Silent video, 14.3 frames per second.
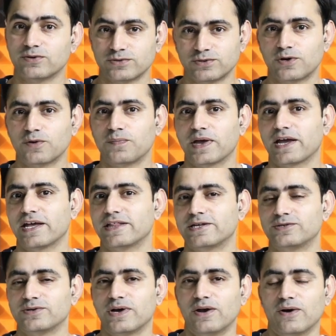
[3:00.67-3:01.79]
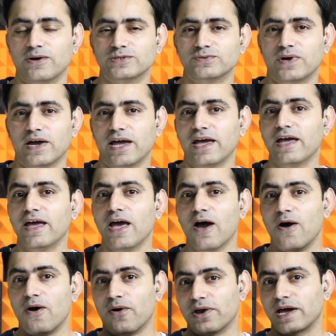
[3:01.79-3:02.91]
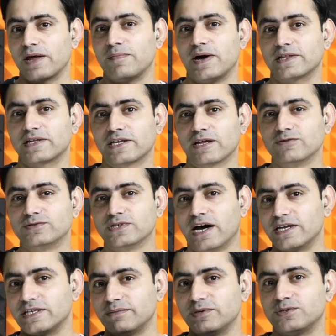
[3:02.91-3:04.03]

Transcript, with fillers: दो सौ रुपए के अंदर जो है लॉन्च हुआ है और अगर बात करता हूँ चार जीबी